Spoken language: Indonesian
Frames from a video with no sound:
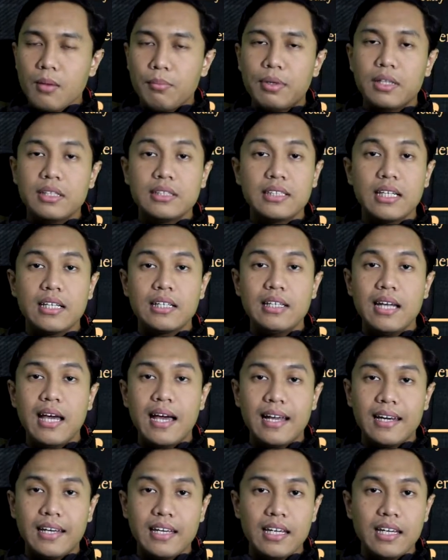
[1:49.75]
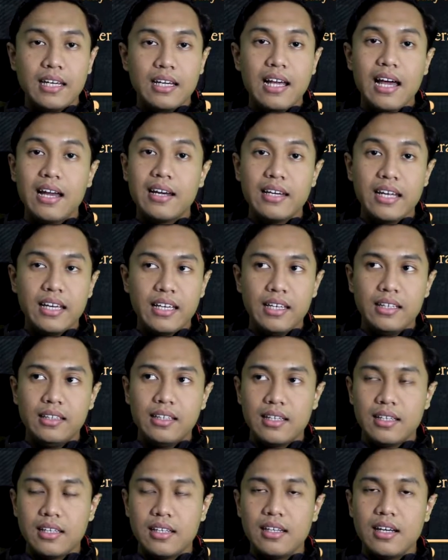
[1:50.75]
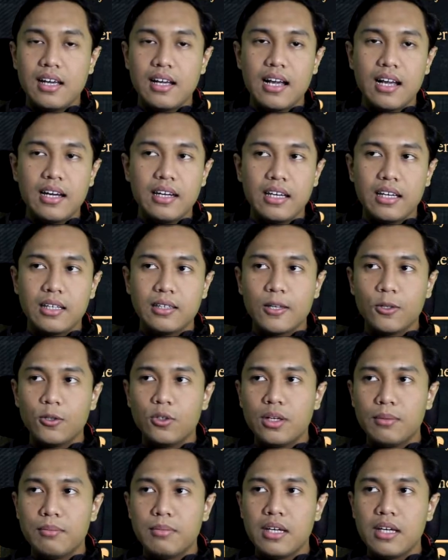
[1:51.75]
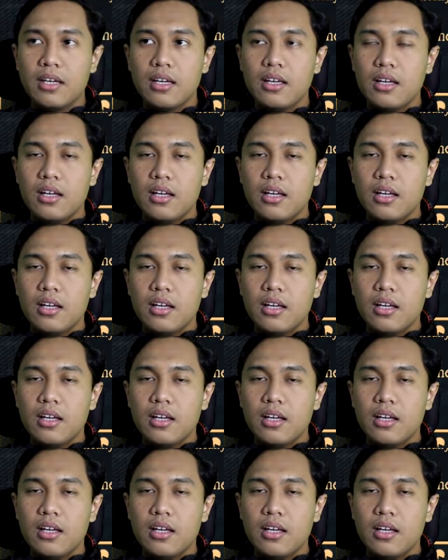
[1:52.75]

persen dari gande kita. Jadi dari gande kita tuh lebih